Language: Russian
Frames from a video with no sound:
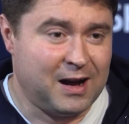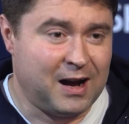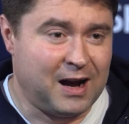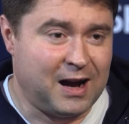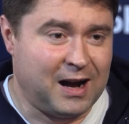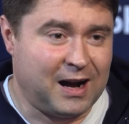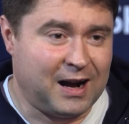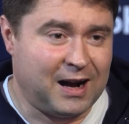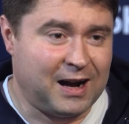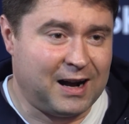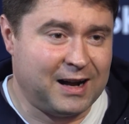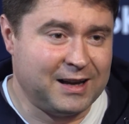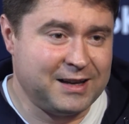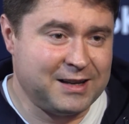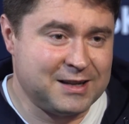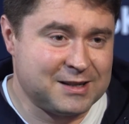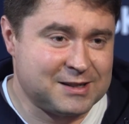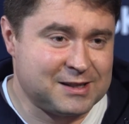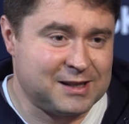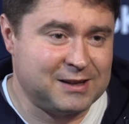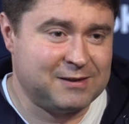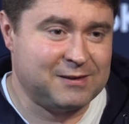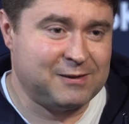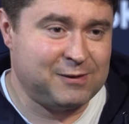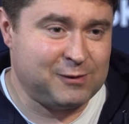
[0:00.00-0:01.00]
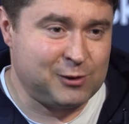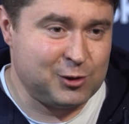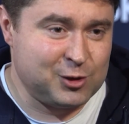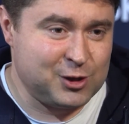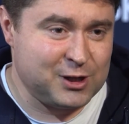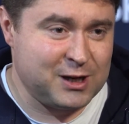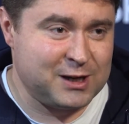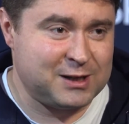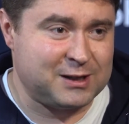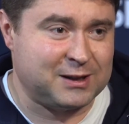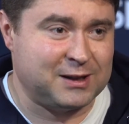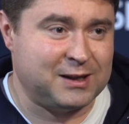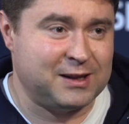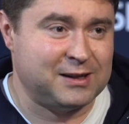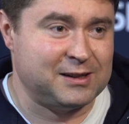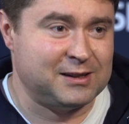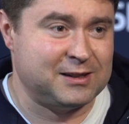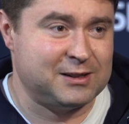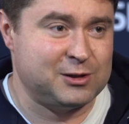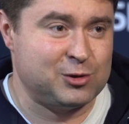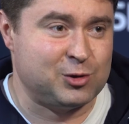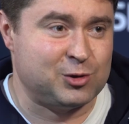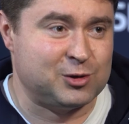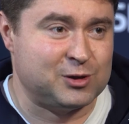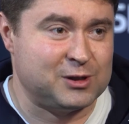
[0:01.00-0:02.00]
А если вы включаете
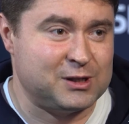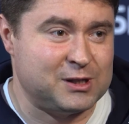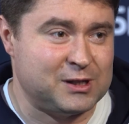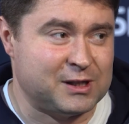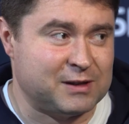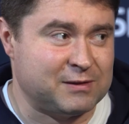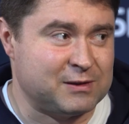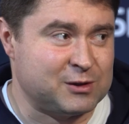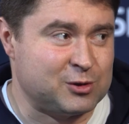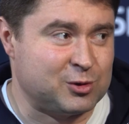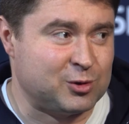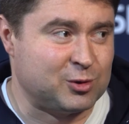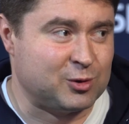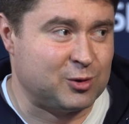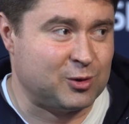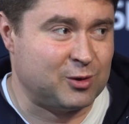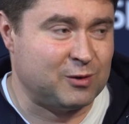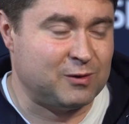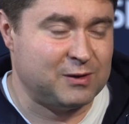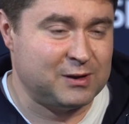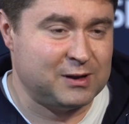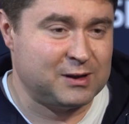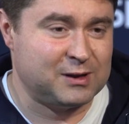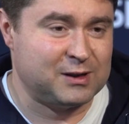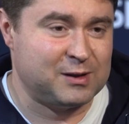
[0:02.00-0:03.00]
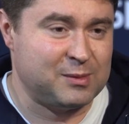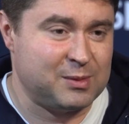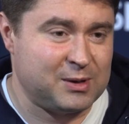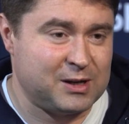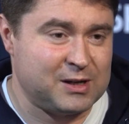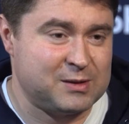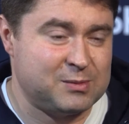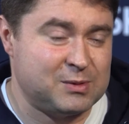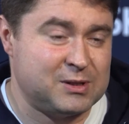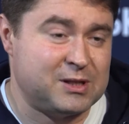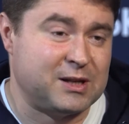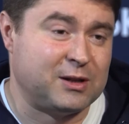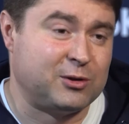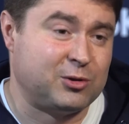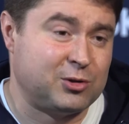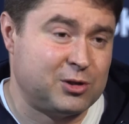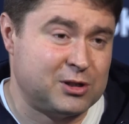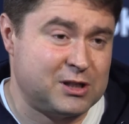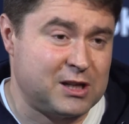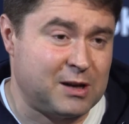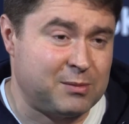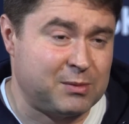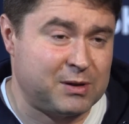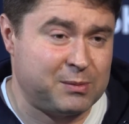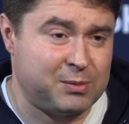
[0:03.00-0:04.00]
геолокационный сервис, то вы добираетесь быстрее. То же же
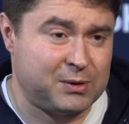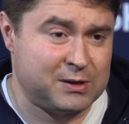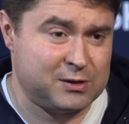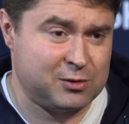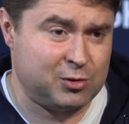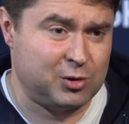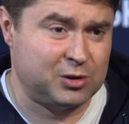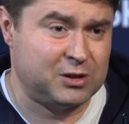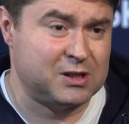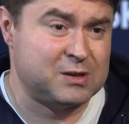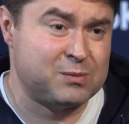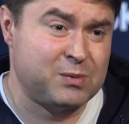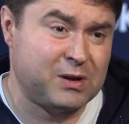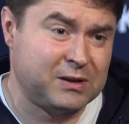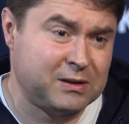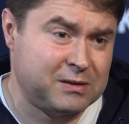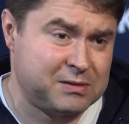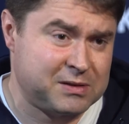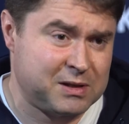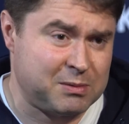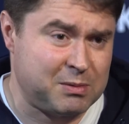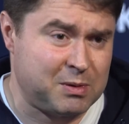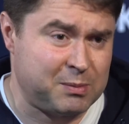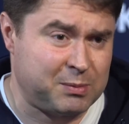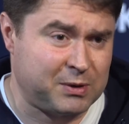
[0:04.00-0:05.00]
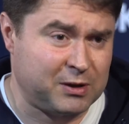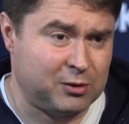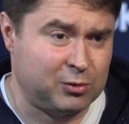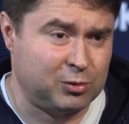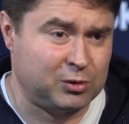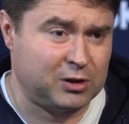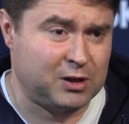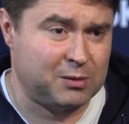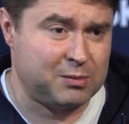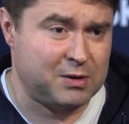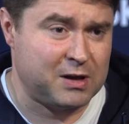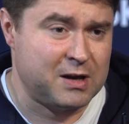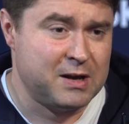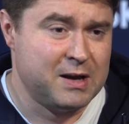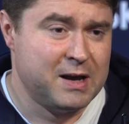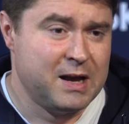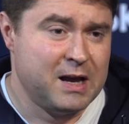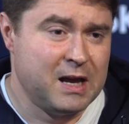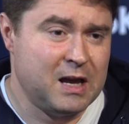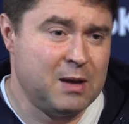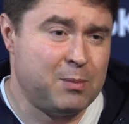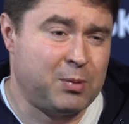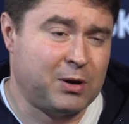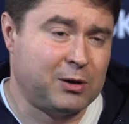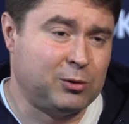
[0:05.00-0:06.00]
самое происходит и с банковскими продуктами,
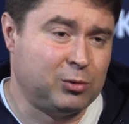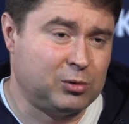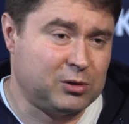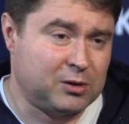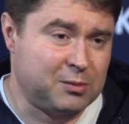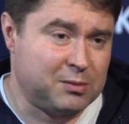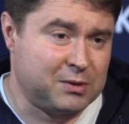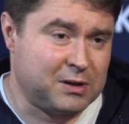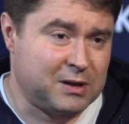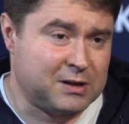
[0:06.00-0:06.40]
и продуктами